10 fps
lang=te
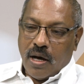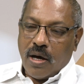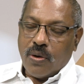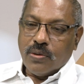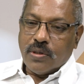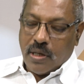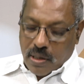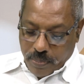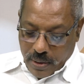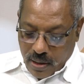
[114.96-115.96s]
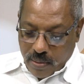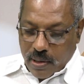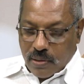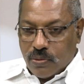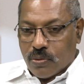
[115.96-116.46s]
ఆ రోజు జరిగిన
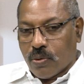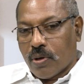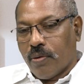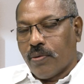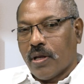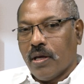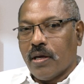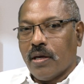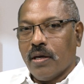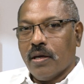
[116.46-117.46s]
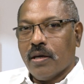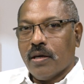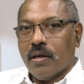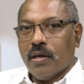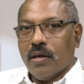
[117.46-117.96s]
పరిణామాలు చూసుకుంటా ఉంటే
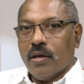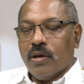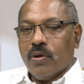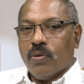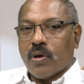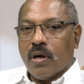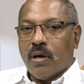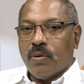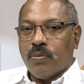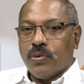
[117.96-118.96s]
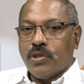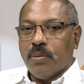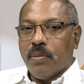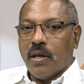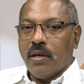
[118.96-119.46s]
ఒక
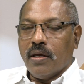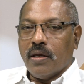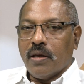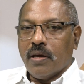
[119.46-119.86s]
ఉద్యమాన్ని